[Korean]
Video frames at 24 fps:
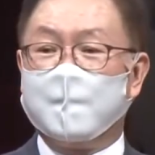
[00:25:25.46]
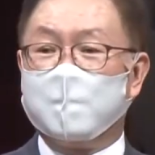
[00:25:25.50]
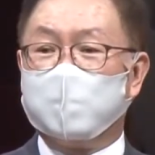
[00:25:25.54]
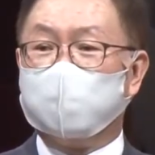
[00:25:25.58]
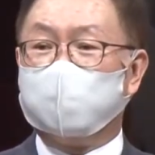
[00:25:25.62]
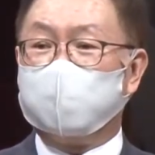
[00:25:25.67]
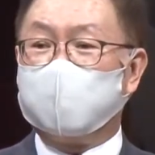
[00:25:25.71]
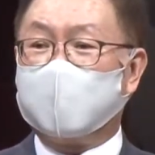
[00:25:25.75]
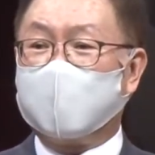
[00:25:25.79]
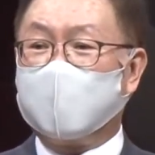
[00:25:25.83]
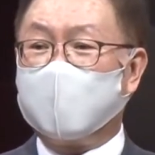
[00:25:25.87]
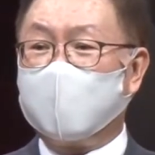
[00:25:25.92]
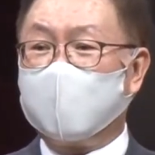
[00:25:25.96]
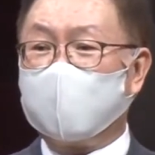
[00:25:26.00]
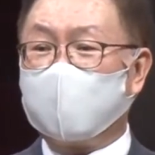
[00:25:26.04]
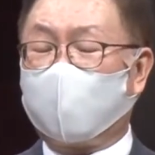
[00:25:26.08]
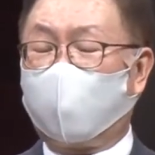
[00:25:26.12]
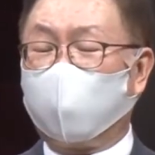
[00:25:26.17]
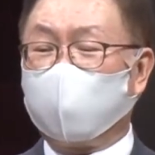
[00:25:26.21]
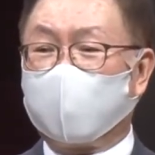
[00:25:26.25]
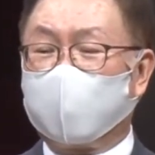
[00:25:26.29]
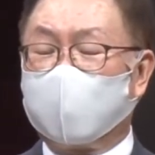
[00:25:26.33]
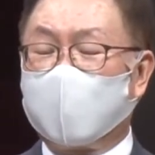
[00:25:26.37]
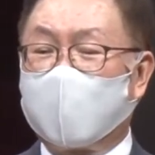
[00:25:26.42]
우리가
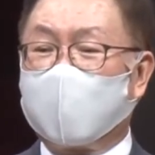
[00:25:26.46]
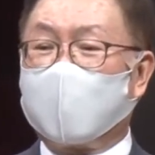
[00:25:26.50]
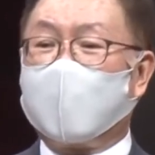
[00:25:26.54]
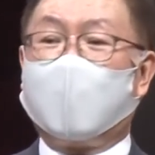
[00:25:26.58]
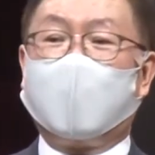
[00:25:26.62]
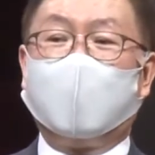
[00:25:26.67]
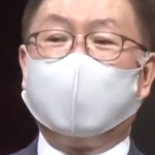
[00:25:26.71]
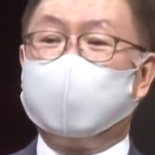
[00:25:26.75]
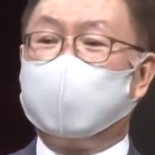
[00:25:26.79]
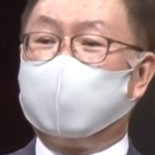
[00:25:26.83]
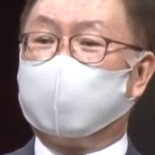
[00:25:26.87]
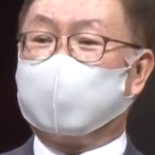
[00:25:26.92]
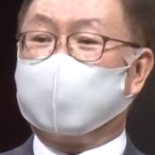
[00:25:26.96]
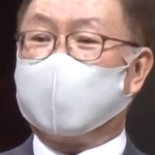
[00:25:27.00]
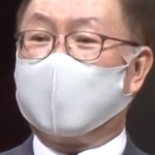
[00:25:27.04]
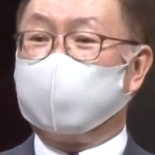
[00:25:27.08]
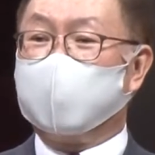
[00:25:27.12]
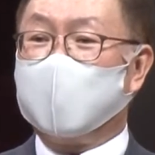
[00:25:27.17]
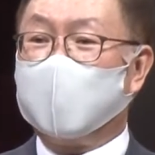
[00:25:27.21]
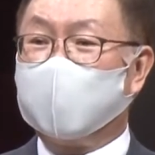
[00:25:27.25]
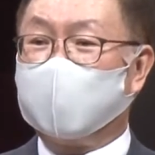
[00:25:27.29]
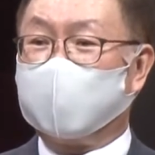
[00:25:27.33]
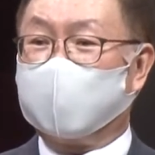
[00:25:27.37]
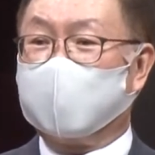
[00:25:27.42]
코로나가
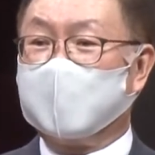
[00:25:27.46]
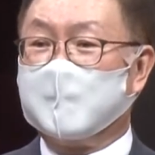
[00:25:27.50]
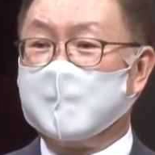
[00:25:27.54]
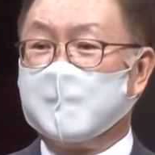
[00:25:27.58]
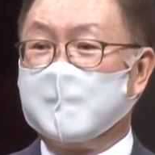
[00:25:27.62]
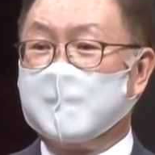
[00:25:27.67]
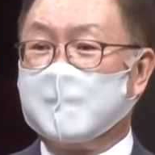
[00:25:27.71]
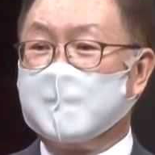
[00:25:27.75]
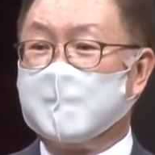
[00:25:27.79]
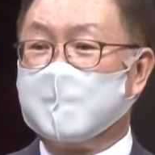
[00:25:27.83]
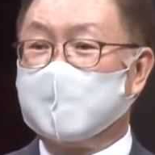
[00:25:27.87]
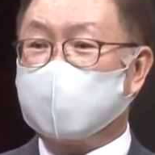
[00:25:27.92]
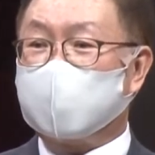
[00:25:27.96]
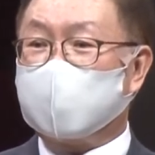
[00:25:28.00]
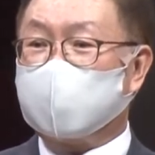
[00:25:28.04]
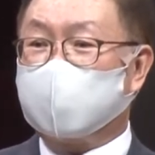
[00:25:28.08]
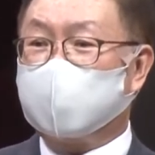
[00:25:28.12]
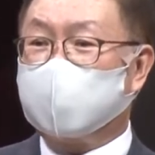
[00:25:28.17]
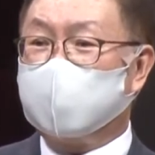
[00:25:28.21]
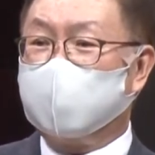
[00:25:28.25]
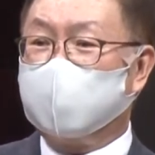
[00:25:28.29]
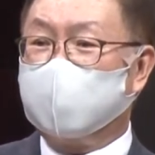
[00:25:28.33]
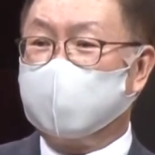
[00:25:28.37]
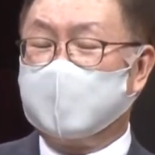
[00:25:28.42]
아니었다면
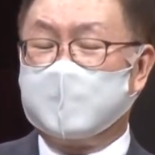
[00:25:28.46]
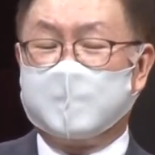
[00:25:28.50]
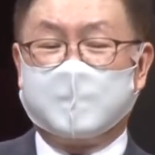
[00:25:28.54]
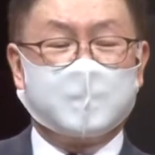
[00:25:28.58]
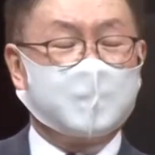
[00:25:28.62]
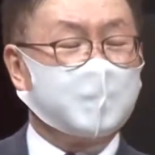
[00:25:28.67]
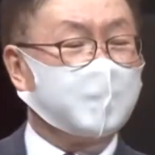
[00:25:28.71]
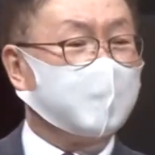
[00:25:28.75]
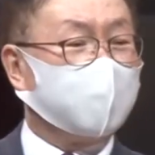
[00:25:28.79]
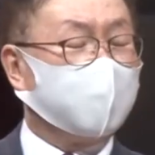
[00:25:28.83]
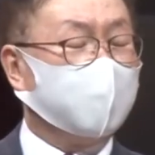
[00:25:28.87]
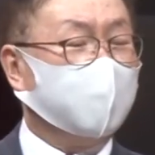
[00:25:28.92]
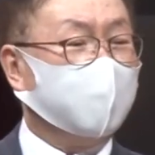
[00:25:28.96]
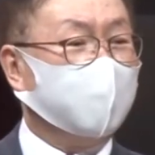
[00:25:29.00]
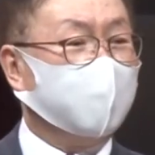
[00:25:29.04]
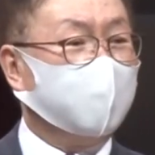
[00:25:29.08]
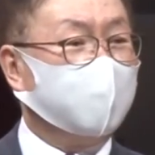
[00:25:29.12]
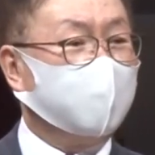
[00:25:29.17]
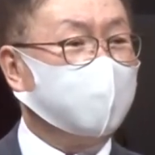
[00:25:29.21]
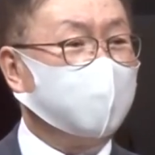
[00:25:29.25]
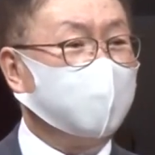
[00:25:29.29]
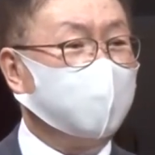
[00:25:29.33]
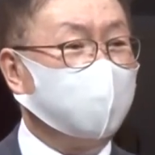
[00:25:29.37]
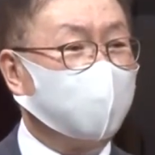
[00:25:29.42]
사실
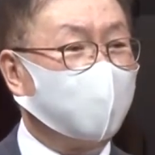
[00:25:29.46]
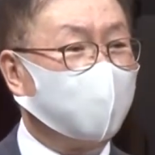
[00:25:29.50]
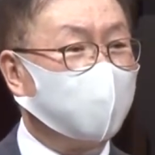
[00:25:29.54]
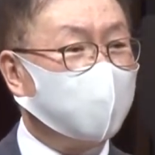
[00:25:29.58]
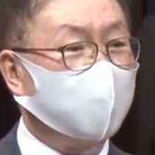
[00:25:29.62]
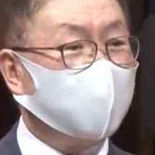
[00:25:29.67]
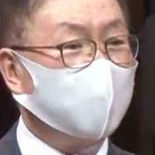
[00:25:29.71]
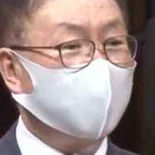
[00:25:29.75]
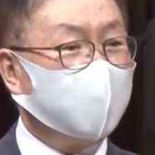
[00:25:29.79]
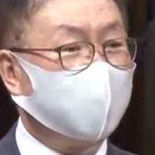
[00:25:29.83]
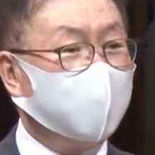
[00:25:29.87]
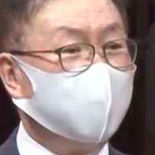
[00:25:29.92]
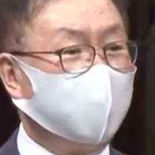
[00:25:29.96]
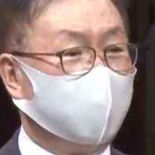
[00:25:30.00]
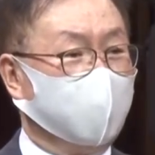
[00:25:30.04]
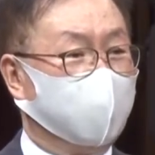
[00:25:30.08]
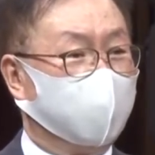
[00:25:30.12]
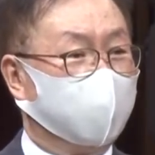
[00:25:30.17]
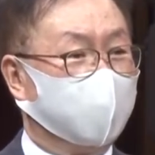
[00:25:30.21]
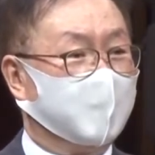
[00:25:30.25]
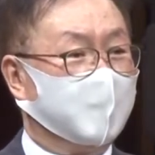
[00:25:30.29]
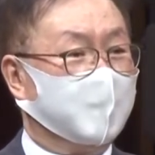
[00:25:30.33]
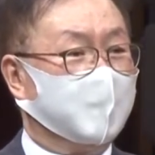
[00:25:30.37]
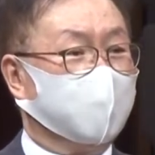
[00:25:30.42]
이런
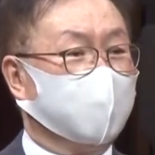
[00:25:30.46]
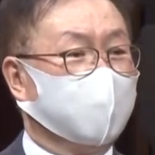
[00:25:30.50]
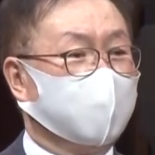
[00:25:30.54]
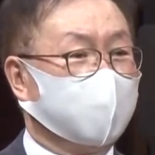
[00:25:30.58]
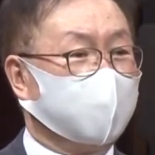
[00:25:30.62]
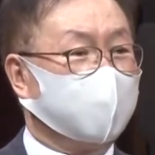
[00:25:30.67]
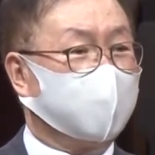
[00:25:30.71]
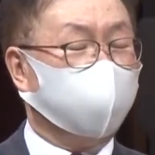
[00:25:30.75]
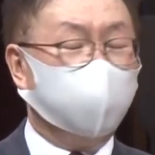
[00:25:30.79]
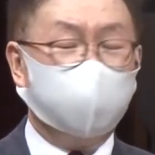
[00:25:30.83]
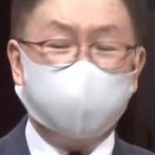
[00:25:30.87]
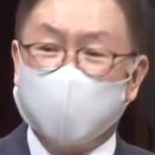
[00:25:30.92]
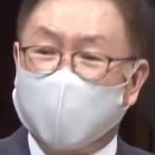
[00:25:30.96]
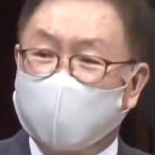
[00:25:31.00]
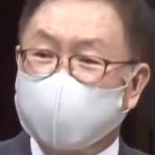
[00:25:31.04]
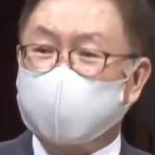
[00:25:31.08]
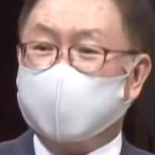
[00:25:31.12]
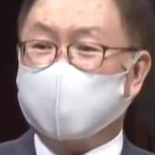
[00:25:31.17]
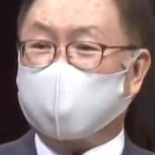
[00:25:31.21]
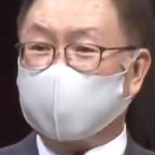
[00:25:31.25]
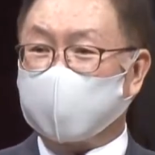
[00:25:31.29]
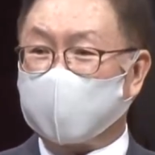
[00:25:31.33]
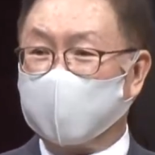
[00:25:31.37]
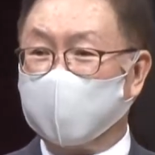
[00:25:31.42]
일을
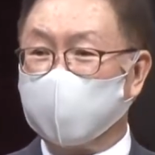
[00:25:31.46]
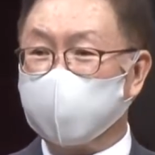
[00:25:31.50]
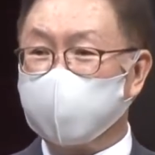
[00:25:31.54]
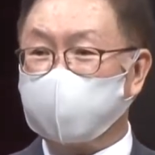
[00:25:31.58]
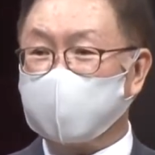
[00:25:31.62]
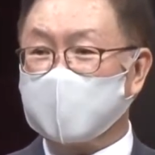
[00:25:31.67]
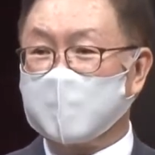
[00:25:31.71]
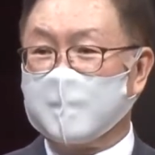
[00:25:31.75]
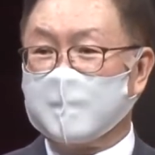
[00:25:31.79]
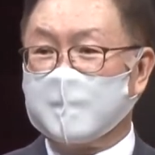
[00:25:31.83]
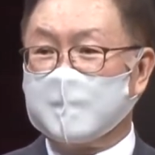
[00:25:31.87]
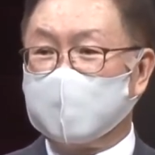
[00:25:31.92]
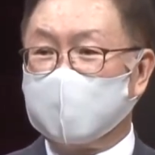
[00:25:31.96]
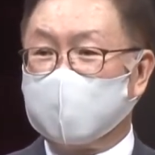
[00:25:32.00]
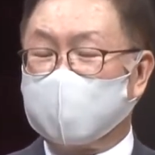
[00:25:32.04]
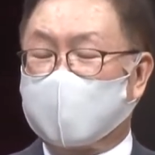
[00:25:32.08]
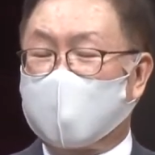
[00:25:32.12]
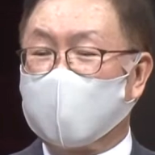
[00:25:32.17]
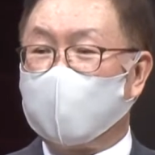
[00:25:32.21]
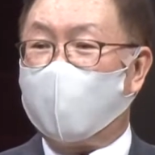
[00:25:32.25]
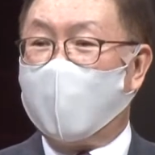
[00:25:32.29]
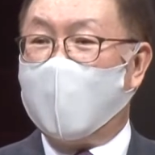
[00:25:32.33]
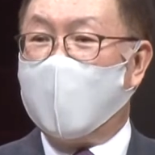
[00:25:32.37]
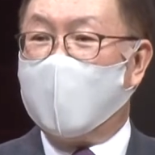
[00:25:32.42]
금년처럼
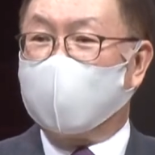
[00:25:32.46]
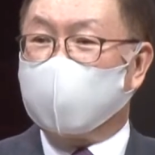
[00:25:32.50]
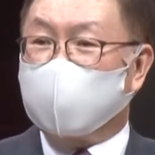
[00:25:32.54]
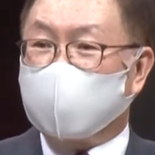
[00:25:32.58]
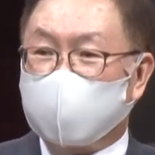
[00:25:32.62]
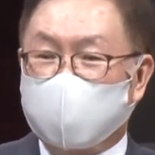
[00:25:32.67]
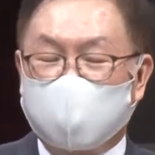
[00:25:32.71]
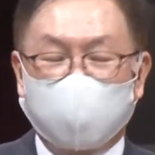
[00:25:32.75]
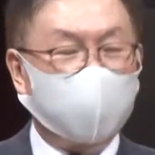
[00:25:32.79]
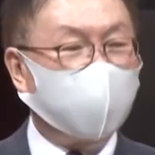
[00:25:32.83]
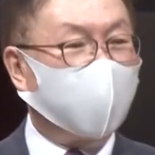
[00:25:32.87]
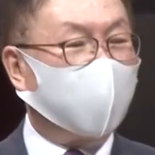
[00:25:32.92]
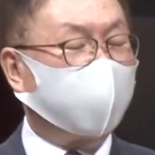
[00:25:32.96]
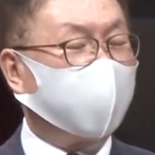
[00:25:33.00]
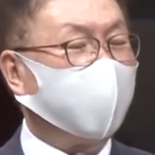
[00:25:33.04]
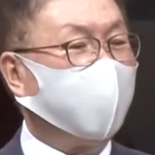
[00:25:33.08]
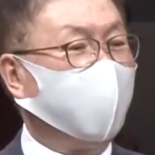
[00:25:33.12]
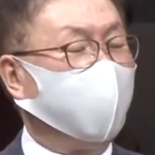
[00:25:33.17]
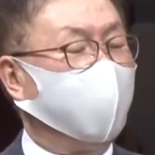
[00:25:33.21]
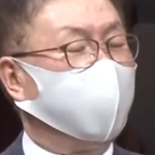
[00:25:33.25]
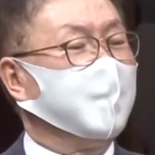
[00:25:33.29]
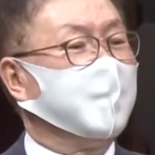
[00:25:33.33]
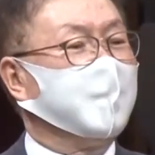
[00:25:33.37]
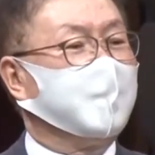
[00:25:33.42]
이렇게
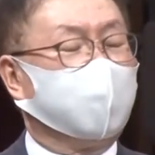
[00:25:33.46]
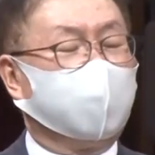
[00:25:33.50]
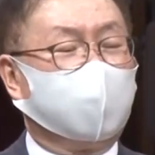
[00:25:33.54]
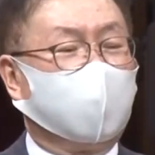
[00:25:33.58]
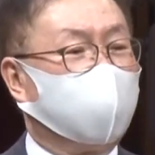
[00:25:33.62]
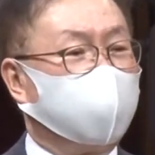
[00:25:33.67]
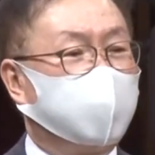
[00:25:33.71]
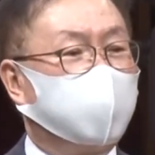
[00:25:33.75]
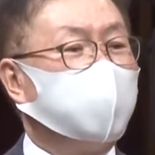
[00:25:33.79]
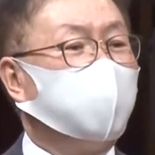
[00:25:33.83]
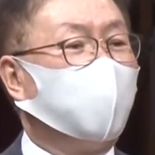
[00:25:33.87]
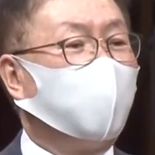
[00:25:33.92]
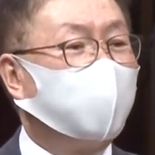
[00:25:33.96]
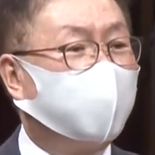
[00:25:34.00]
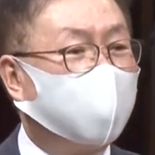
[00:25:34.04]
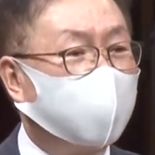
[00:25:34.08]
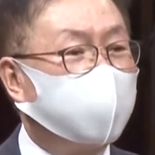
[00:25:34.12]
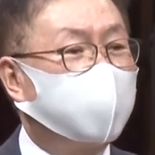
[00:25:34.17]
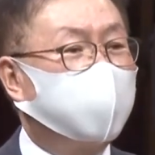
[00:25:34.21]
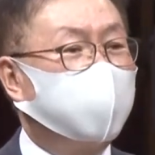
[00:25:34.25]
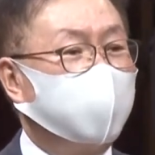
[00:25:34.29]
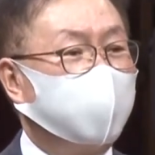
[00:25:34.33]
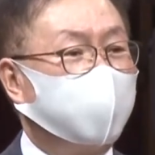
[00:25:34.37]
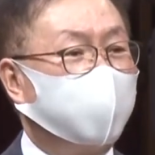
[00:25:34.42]
왕성하게 하지
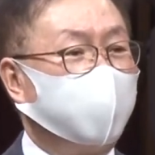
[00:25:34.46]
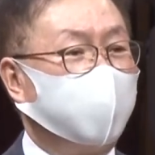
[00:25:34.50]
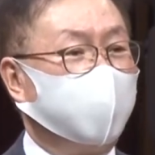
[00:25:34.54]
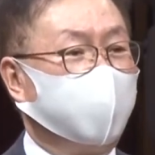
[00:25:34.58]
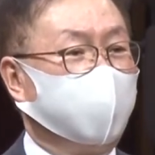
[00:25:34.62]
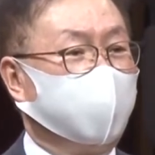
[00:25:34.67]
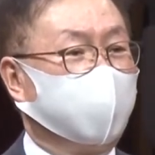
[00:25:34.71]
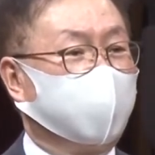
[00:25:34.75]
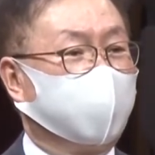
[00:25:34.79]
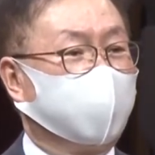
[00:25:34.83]
못했을 거예요.